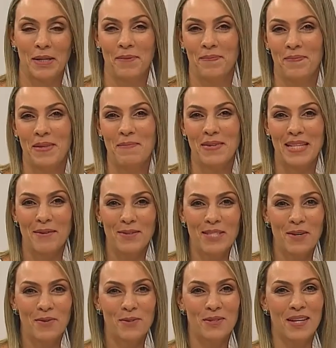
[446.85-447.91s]
Bueno,
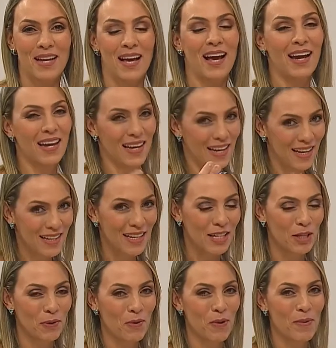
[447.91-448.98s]
invitamos a Luz a que
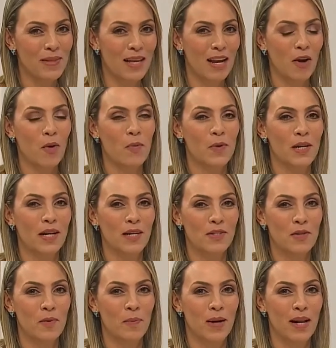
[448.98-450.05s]
intente nuevamente la
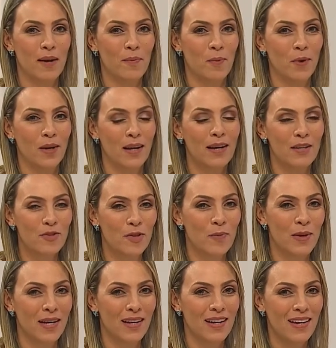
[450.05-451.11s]
comunicación para poderle
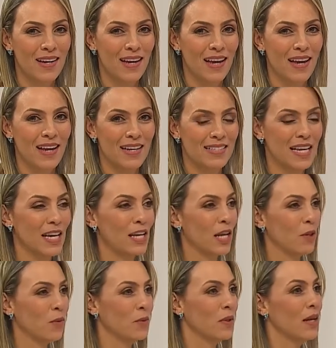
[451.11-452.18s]
resolver eh, esa
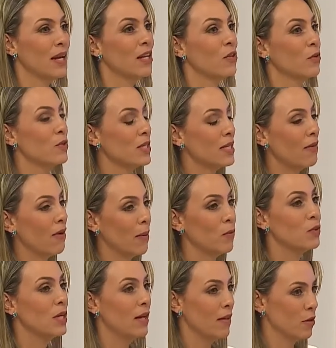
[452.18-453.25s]
inquietud. Entonces
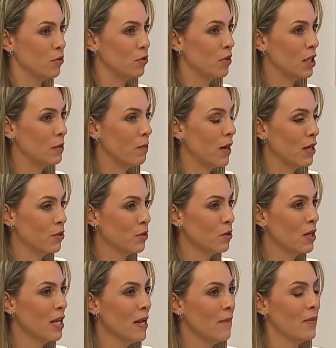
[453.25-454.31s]
hablamos ya de esos tres
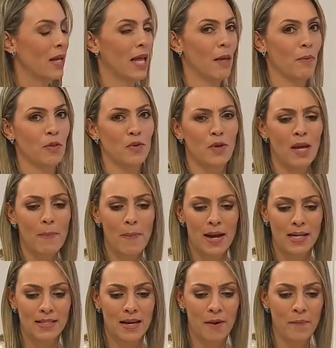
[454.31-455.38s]
pasos de la depresión. ¿Qué
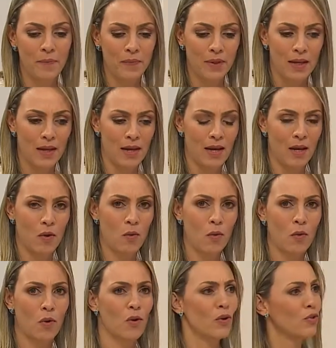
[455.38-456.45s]
pasa eh,
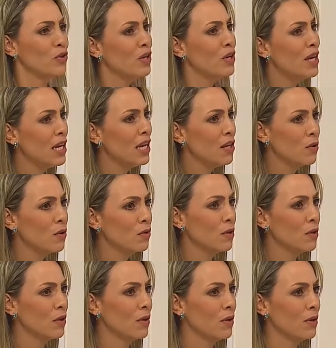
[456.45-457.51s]
con los niños?